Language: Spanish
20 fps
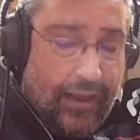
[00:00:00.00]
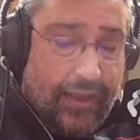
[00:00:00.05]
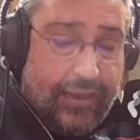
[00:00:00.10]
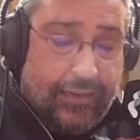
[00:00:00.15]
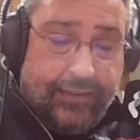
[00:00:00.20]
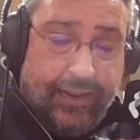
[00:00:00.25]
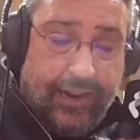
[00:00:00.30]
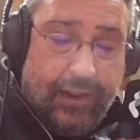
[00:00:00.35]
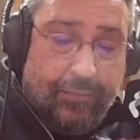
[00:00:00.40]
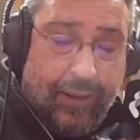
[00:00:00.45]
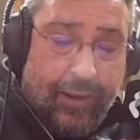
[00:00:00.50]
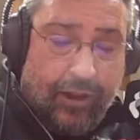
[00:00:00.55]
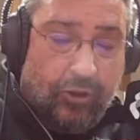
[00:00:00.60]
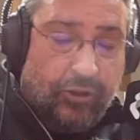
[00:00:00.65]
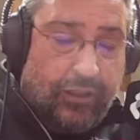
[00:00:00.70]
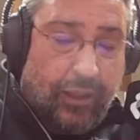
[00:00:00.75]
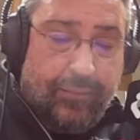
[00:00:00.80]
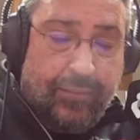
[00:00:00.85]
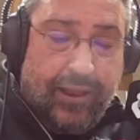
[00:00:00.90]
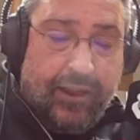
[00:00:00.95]
Sin embargo,
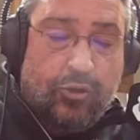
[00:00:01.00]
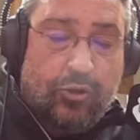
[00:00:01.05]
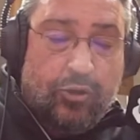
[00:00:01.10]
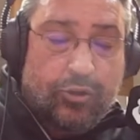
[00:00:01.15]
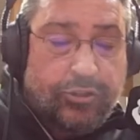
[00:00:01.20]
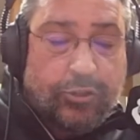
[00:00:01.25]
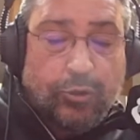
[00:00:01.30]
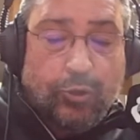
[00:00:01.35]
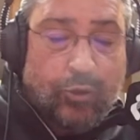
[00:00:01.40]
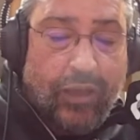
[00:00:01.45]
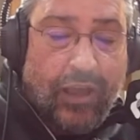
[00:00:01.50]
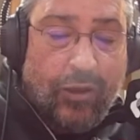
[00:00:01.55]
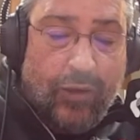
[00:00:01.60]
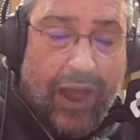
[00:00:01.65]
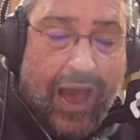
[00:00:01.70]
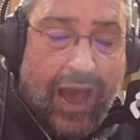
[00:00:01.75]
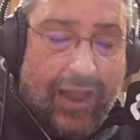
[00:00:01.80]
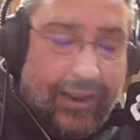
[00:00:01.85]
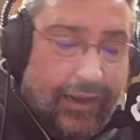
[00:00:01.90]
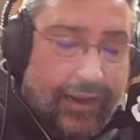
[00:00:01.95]
también constituye
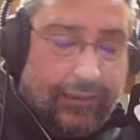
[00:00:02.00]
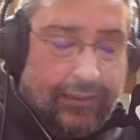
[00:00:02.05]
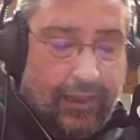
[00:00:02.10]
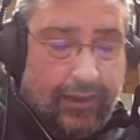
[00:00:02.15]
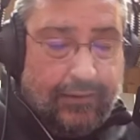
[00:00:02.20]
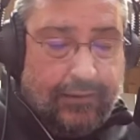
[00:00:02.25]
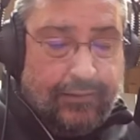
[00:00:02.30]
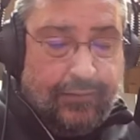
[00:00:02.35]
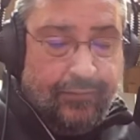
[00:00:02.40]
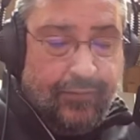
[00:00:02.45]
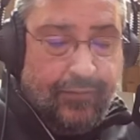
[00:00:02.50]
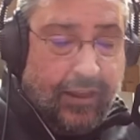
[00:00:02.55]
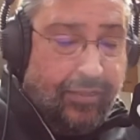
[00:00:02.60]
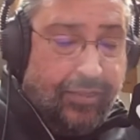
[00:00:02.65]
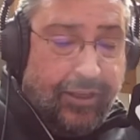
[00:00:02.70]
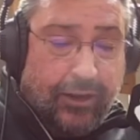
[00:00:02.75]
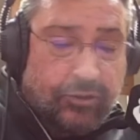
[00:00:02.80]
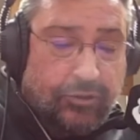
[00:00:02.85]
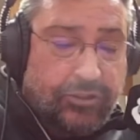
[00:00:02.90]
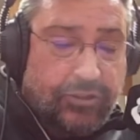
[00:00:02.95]
una alerta de que
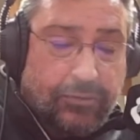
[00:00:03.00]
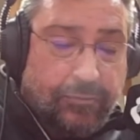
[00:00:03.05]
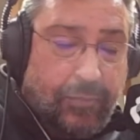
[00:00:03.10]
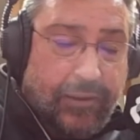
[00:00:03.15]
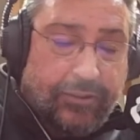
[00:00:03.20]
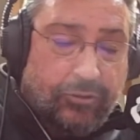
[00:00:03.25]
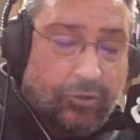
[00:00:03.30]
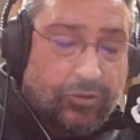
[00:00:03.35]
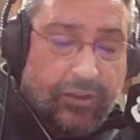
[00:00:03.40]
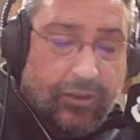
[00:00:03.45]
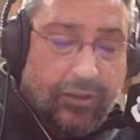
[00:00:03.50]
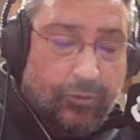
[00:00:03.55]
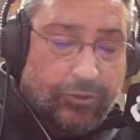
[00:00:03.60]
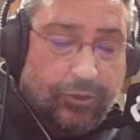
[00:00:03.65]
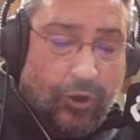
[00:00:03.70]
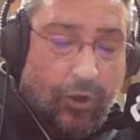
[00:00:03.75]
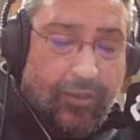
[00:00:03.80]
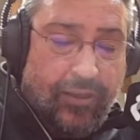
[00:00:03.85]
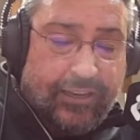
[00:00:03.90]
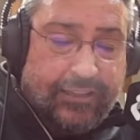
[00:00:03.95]
ciertos aspectos de
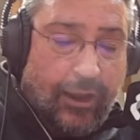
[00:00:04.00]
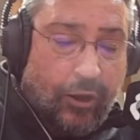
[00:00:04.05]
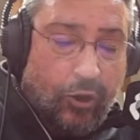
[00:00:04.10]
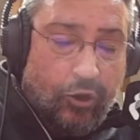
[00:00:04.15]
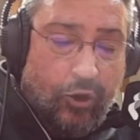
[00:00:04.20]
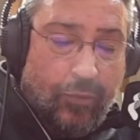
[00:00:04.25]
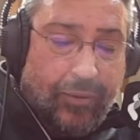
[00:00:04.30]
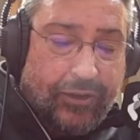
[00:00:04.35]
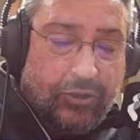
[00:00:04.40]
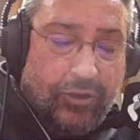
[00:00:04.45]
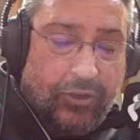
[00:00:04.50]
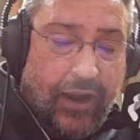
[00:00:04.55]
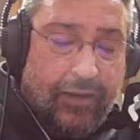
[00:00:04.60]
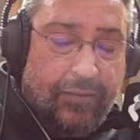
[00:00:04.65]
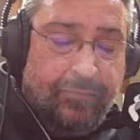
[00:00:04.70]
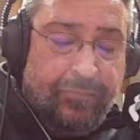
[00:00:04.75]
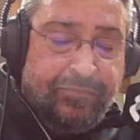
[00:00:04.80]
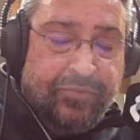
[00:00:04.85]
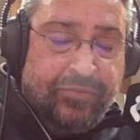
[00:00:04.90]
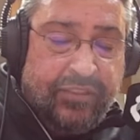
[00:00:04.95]
nuestro desarrollo personal
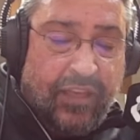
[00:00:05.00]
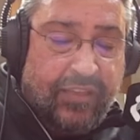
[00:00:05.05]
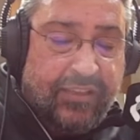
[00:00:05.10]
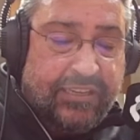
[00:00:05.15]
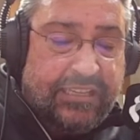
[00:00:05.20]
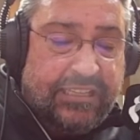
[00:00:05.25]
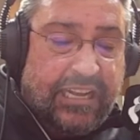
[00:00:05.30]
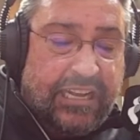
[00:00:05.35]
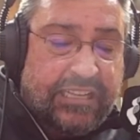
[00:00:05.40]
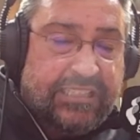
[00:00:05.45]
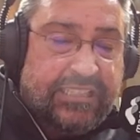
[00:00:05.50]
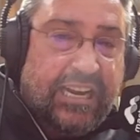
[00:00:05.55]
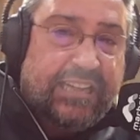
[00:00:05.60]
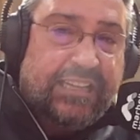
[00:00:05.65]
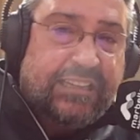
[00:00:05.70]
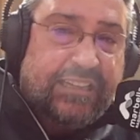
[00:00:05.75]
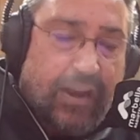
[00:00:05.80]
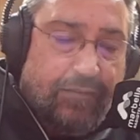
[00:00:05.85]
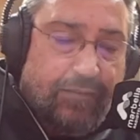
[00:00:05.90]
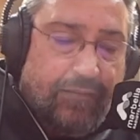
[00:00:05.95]
necesitan ser
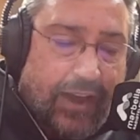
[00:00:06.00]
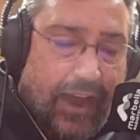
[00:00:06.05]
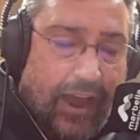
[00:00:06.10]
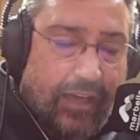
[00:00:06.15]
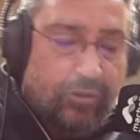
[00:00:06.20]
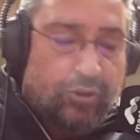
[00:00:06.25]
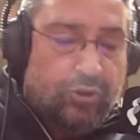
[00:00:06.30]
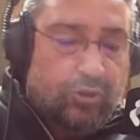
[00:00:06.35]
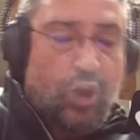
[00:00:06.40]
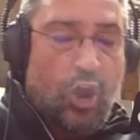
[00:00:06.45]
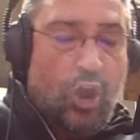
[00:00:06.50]
trabajados.